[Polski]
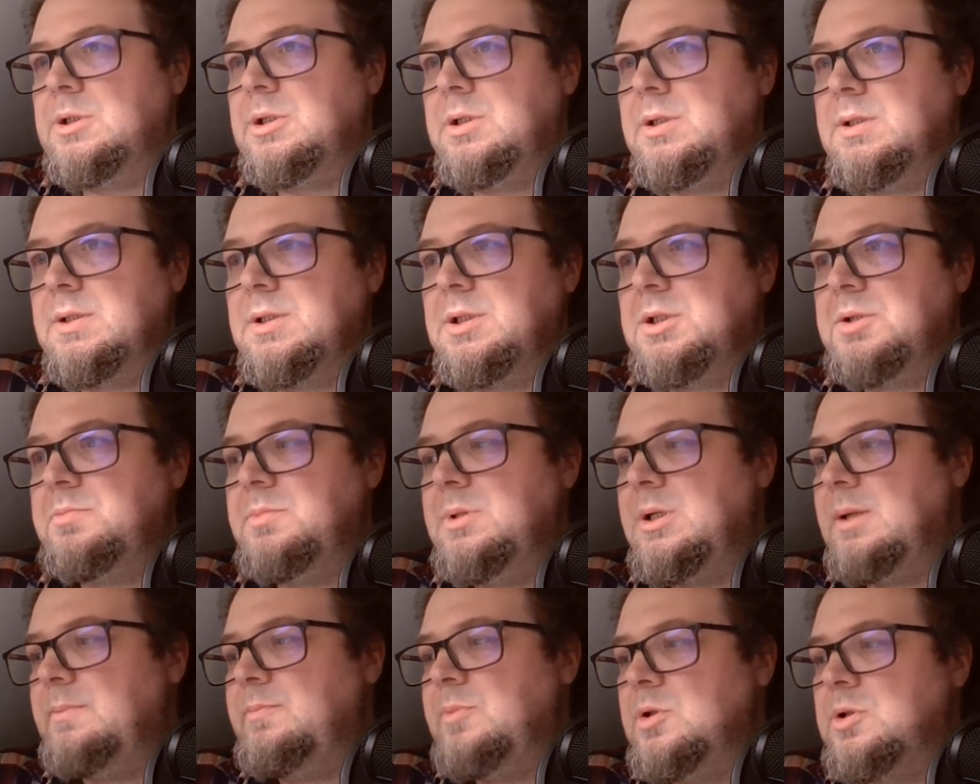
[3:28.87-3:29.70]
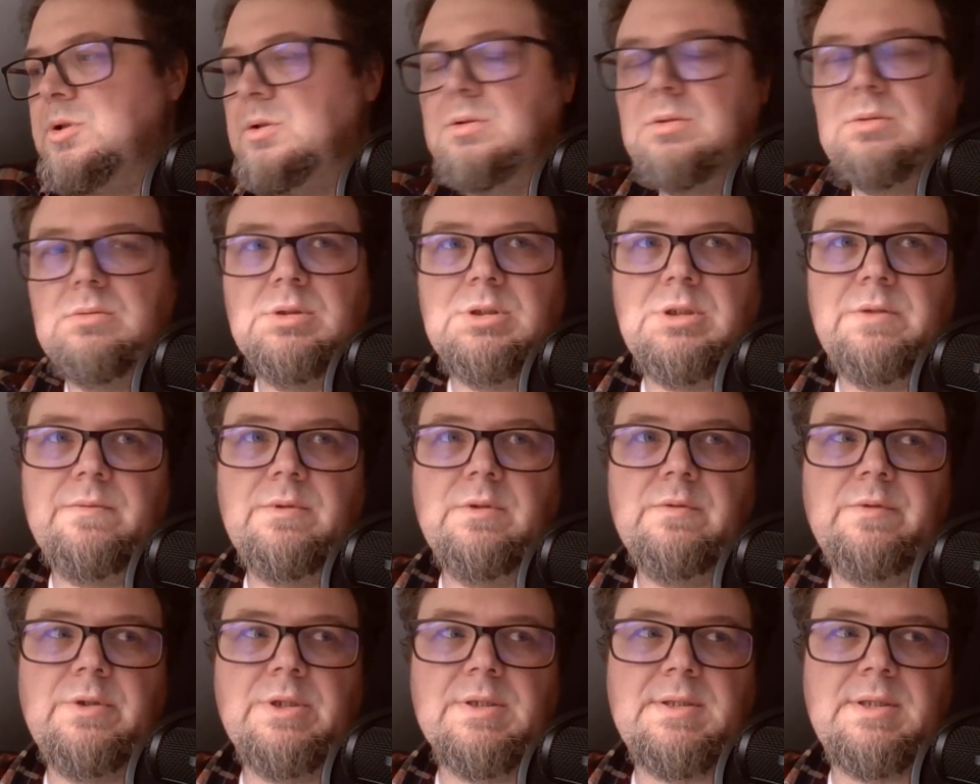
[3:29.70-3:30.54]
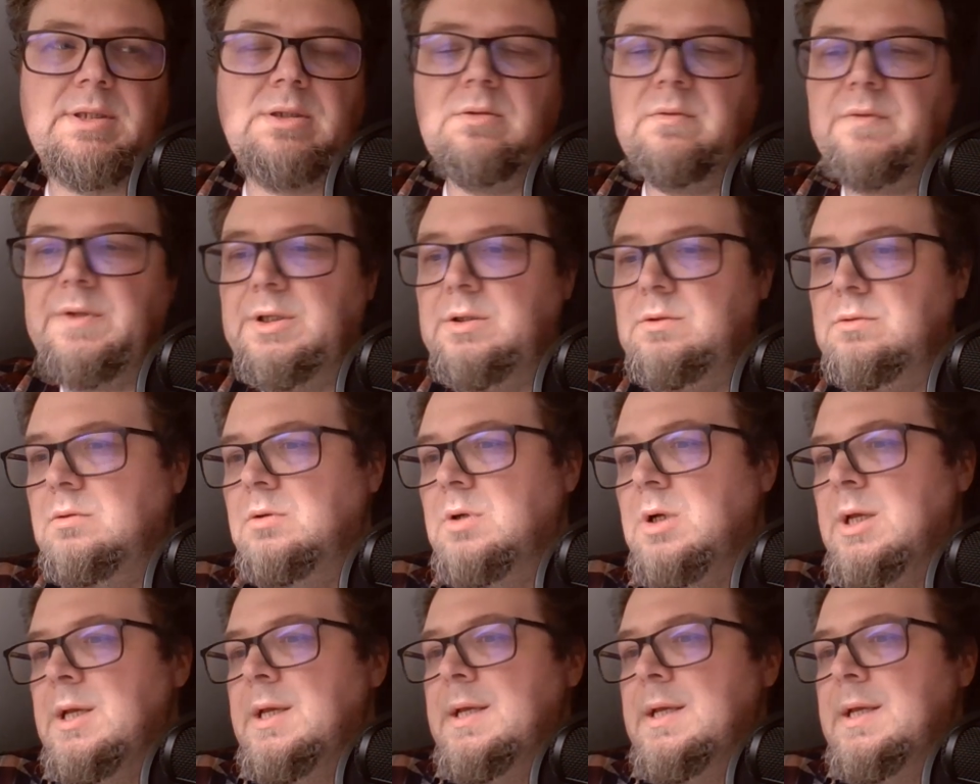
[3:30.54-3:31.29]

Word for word: że jesteśmy na początku XX wieku,